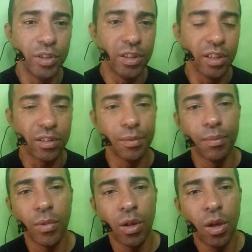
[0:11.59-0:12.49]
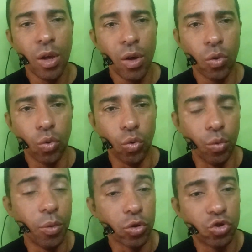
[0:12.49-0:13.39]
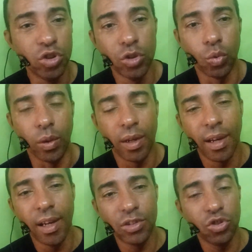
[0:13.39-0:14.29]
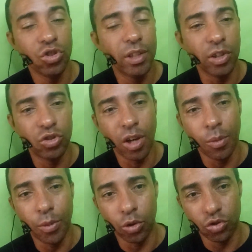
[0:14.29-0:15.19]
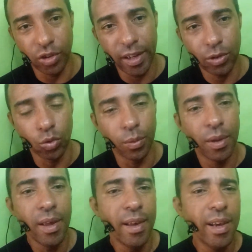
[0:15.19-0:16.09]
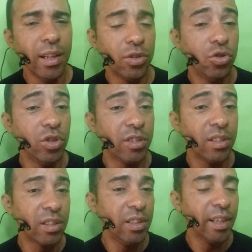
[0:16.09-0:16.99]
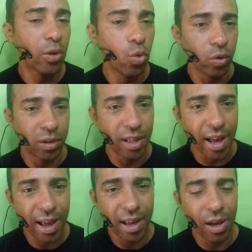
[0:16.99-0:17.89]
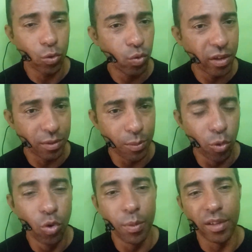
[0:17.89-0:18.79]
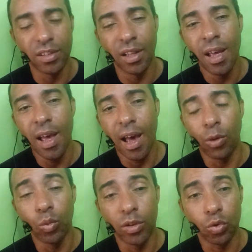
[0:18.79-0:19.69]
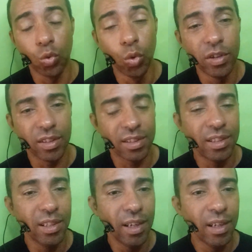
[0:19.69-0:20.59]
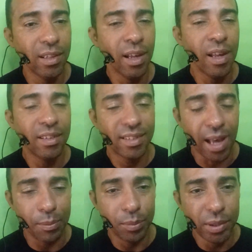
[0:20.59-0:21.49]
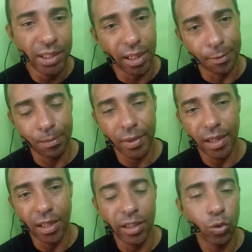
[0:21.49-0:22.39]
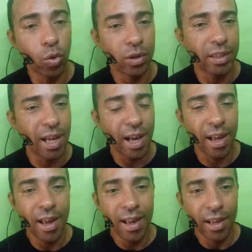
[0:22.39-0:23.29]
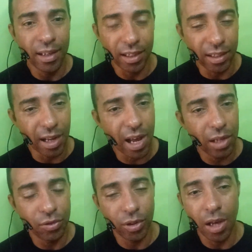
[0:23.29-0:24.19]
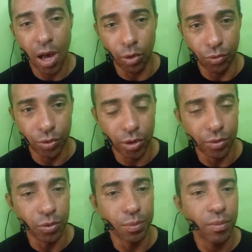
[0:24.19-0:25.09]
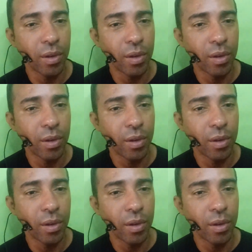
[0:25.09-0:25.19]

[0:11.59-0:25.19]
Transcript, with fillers: Vidas. O Botinho, antes de deixar o projeto, ele disse que ia contar algumas bombas, algumas coisas que ele sabia, ele ia contar em live ao vivo.